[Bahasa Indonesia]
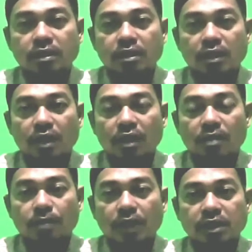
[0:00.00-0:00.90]

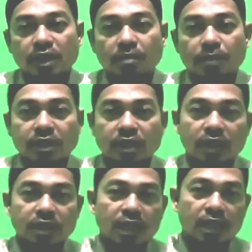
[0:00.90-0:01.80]
tidak
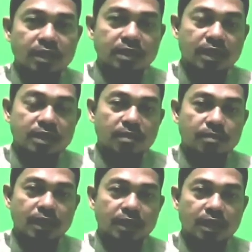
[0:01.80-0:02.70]
panjang-panjang yang akan saya
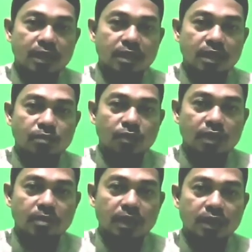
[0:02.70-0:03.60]
sampaikan dalam
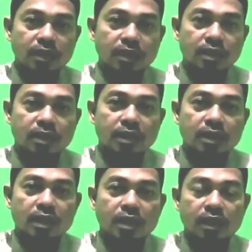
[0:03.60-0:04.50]
kodimah ini
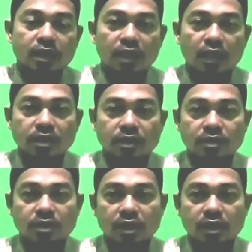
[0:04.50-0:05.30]
Kita langsung